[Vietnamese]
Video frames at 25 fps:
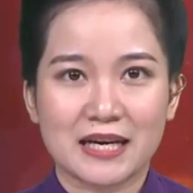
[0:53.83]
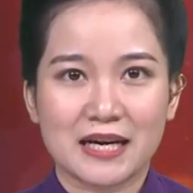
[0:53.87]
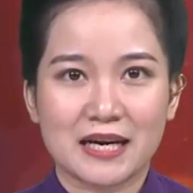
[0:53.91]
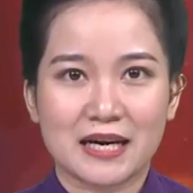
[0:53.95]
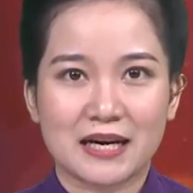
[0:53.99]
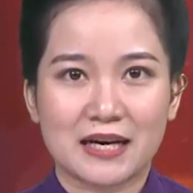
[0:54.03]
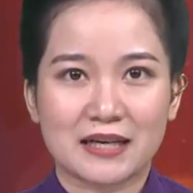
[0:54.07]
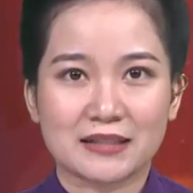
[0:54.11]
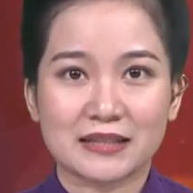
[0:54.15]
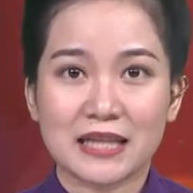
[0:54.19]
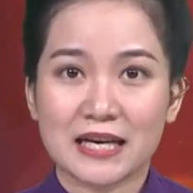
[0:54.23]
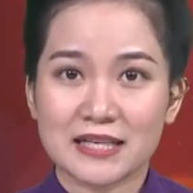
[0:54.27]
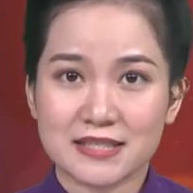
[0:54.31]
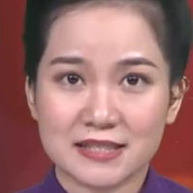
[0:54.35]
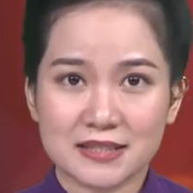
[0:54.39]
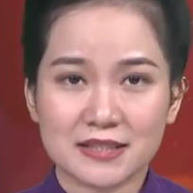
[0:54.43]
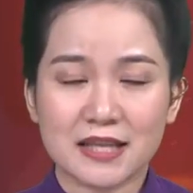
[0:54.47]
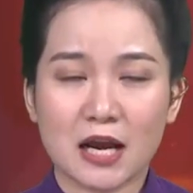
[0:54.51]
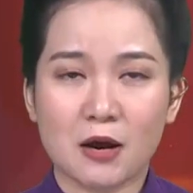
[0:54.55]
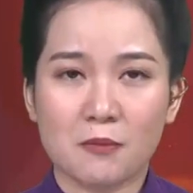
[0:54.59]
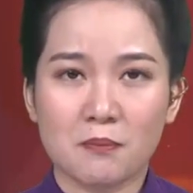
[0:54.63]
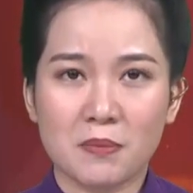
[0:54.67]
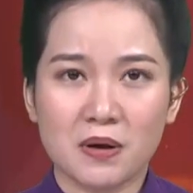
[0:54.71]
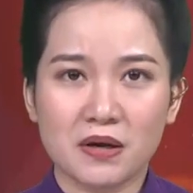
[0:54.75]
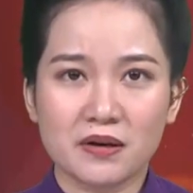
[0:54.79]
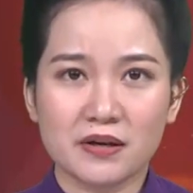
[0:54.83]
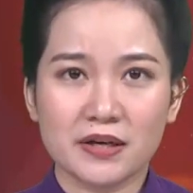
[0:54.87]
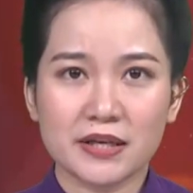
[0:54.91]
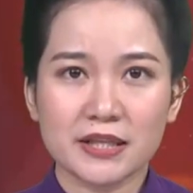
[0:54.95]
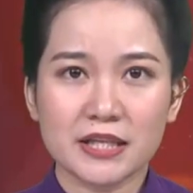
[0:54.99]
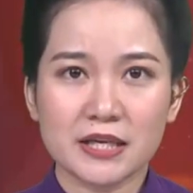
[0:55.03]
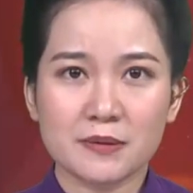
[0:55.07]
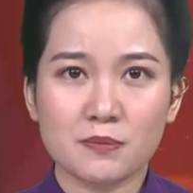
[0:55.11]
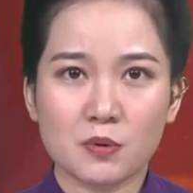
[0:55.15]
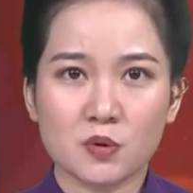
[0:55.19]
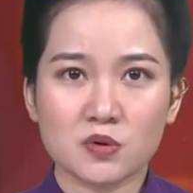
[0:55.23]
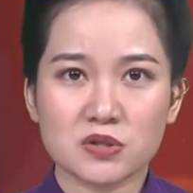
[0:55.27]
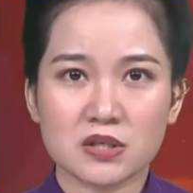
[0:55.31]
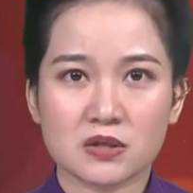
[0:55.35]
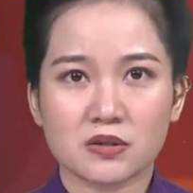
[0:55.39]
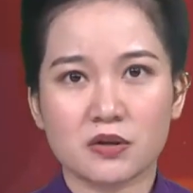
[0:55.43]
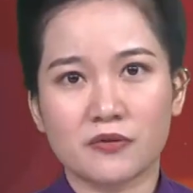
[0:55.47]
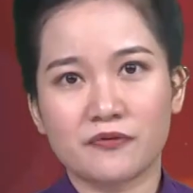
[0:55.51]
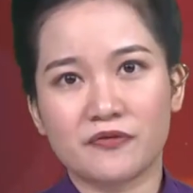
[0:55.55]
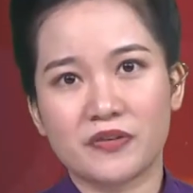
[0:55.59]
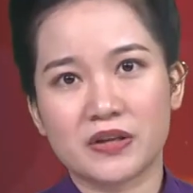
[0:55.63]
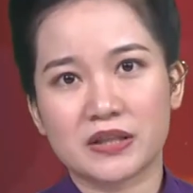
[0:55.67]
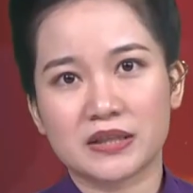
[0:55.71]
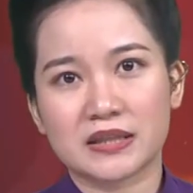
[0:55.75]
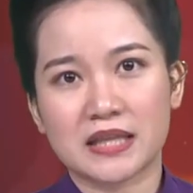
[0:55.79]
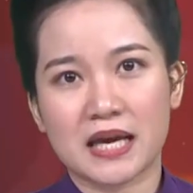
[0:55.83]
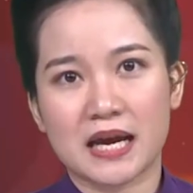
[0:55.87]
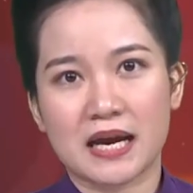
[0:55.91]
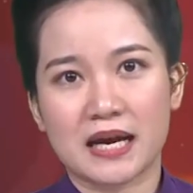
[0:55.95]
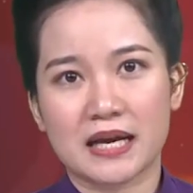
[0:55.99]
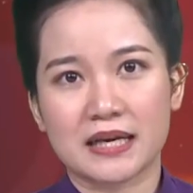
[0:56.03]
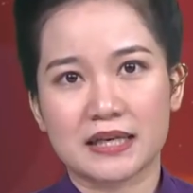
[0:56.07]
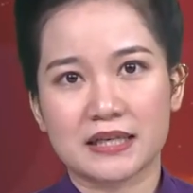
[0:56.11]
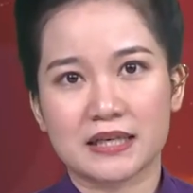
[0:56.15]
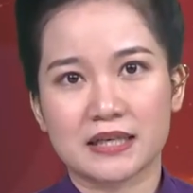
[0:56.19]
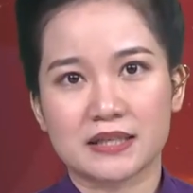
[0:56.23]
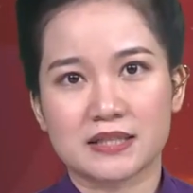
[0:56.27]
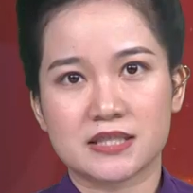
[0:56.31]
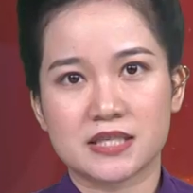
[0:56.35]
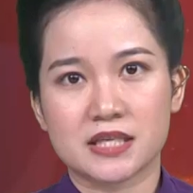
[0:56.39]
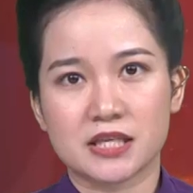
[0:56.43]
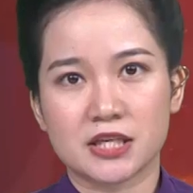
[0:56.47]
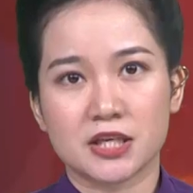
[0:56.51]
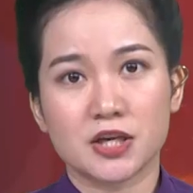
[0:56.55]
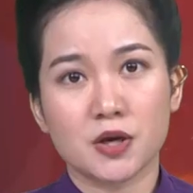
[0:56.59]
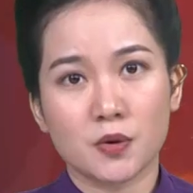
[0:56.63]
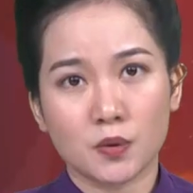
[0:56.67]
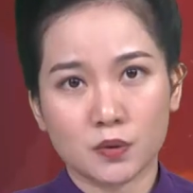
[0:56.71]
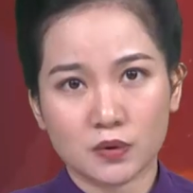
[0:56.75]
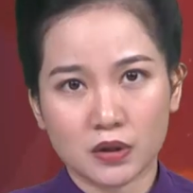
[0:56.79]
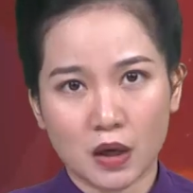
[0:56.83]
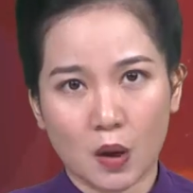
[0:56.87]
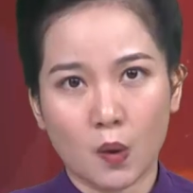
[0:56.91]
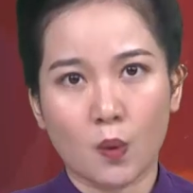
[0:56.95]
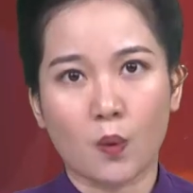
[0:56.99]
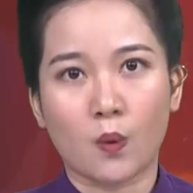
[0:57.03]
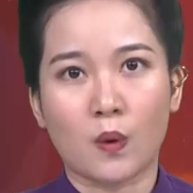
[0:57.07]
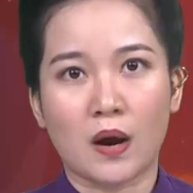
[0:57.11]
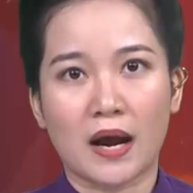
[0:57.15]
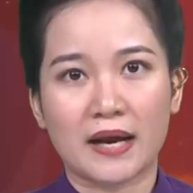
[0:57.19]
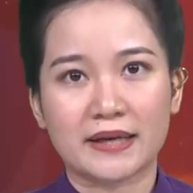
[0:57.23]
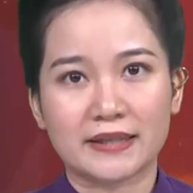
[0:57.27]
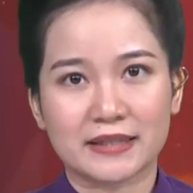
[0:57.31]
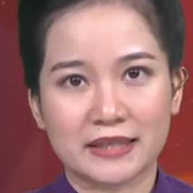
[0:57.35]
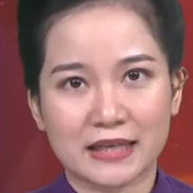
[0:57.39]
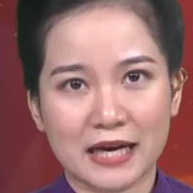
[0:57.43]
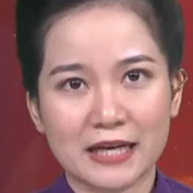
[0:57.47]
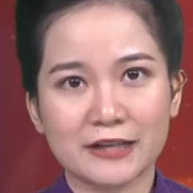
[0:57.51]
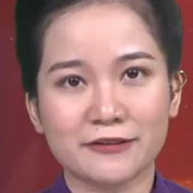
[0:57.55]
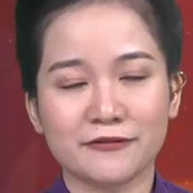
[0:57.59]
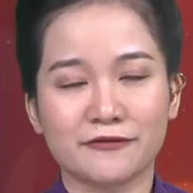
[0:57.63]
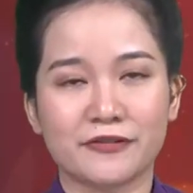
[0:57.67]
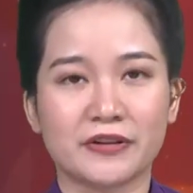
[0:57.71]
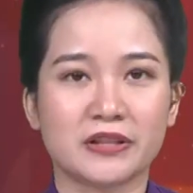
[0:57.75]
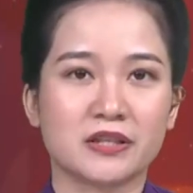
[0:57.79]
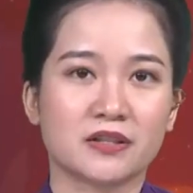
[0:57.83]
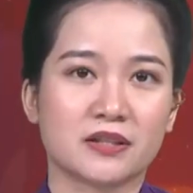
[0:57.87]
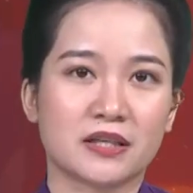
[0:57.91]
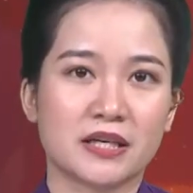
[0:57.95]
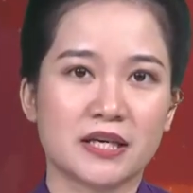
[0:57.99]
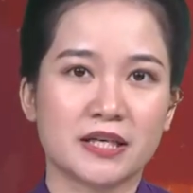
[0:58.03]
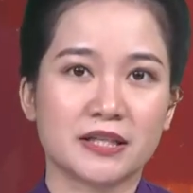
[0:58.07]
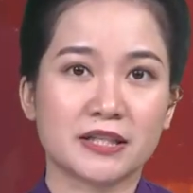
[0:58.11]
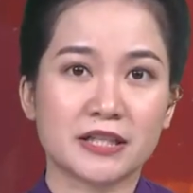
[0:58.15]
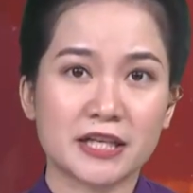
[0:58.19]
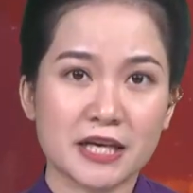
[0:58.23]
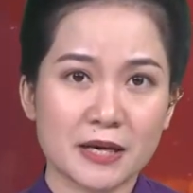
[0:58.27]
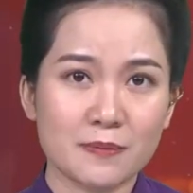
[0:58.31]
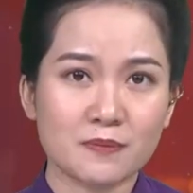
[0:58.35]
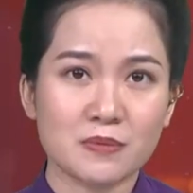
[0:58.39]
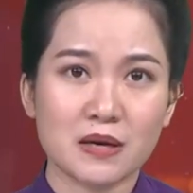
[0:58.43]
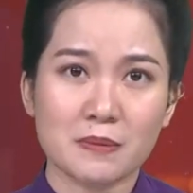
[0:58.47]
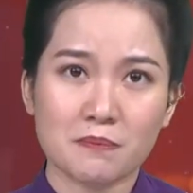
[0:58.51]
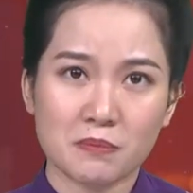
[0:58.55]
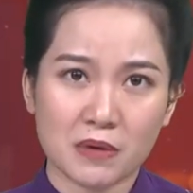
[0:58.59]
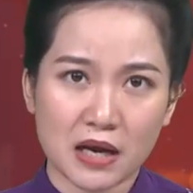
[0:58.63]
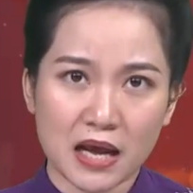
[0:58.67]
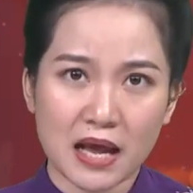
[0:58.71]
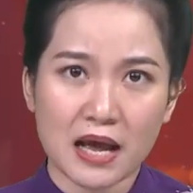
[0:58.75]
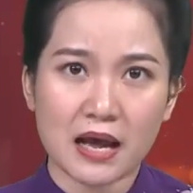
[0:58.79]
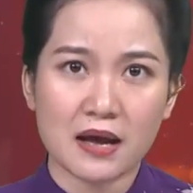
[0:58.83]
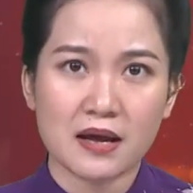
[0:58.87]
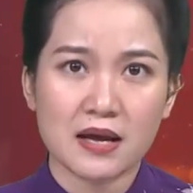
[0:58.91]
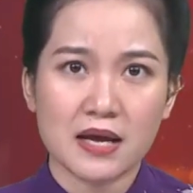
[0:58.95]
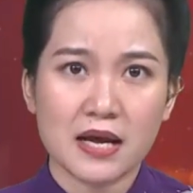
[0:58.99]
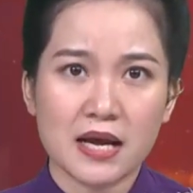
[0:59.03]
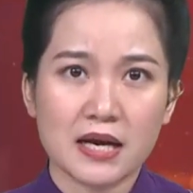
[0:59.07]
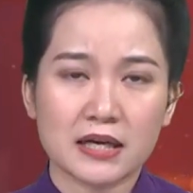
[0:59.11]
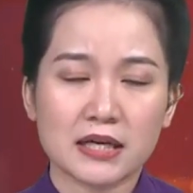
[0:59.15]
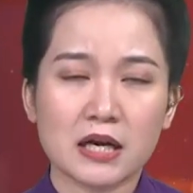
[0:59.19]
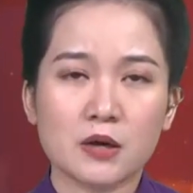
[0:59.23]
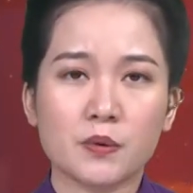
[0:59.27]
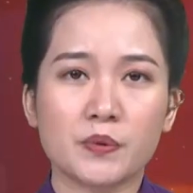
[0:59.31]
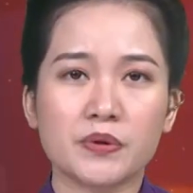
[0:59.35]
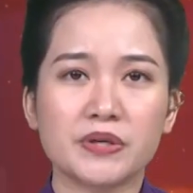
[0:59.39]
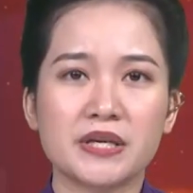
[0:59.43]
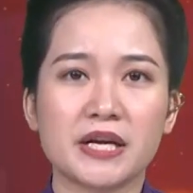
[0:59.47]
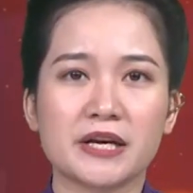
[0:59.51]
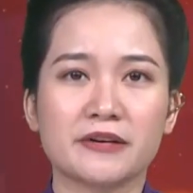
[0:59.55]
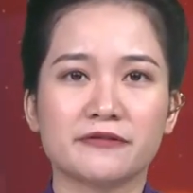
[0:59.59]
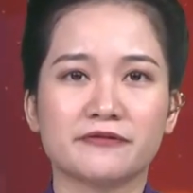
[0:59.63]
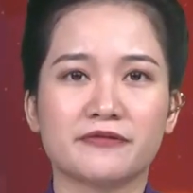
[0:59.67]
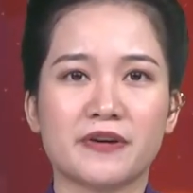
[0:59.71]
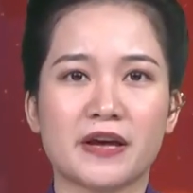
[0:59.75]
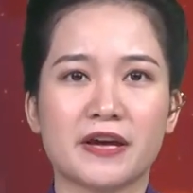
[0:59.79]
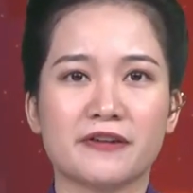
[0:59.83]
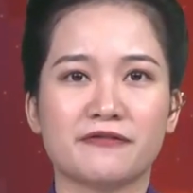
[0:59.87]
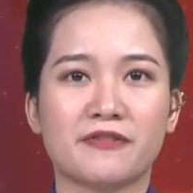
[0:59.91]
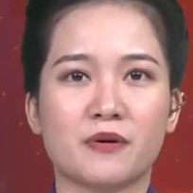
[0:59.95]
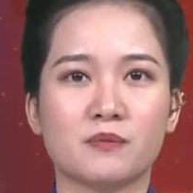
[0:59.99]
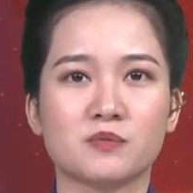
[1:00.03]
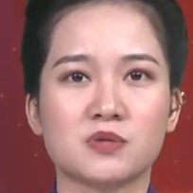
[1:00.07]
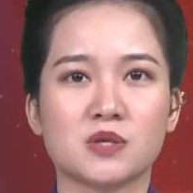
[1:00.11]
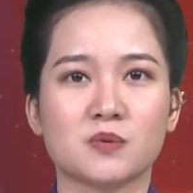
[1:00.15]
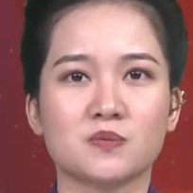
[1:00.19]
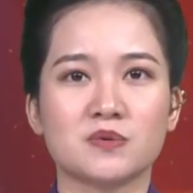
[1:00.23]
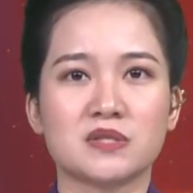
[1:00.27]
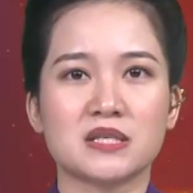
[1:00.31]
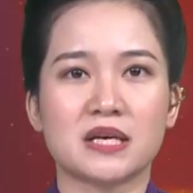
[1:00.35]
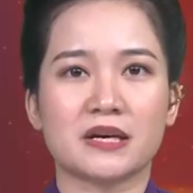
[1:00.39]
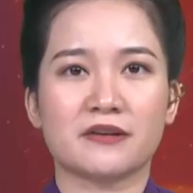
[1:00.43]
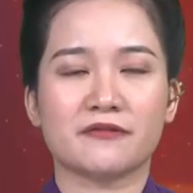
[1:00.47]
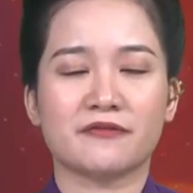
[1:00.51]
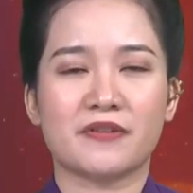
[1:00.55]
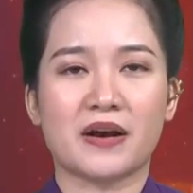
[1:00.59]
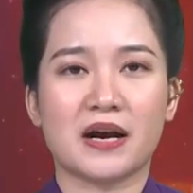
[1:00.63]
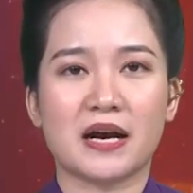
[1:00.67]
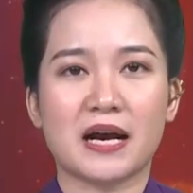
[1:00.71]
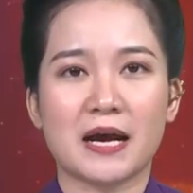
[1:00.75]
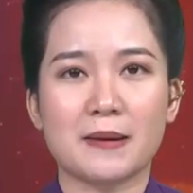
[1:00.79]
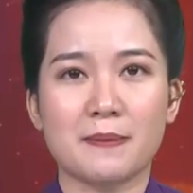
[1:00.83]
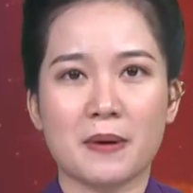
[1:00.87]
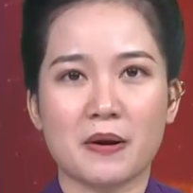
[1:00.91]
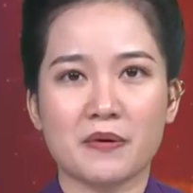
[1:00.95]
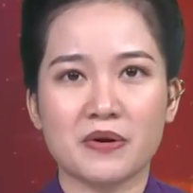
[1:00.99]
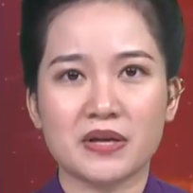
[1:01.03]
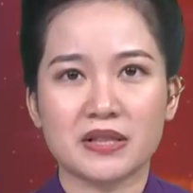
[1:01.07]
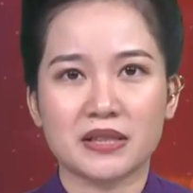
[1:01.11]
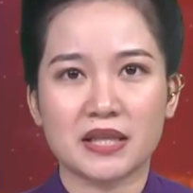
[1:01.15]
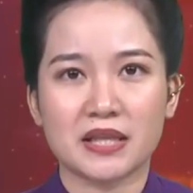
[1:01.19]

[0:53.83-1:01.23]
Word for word: À, tại dự thảo mới thì Bộ Giao thông Vận tải à, chỉ yêu cầu hành khách phải thực hiện nghiêm 5K, các quy định về phòng chống dịch và khai báo y